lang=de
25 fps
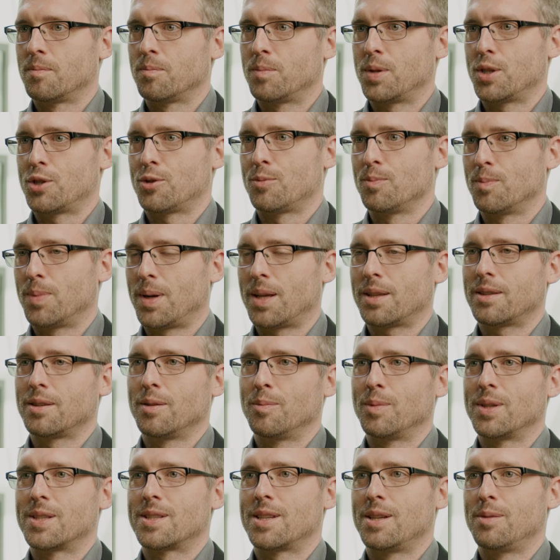besten Partner
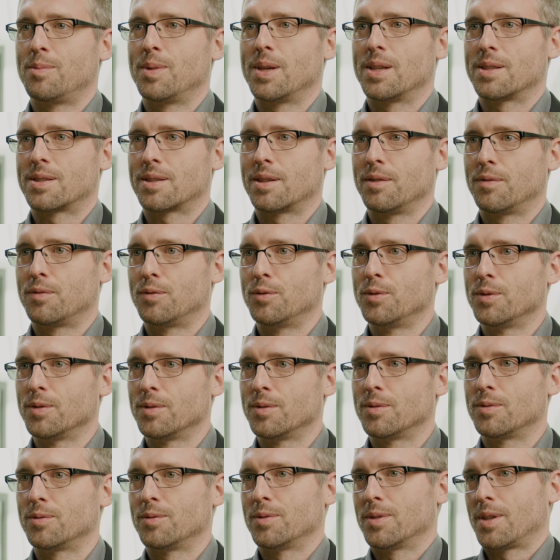mit CBS
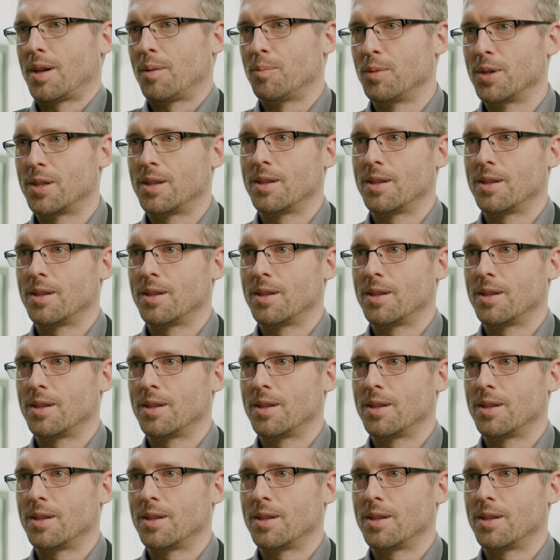gefunden und damit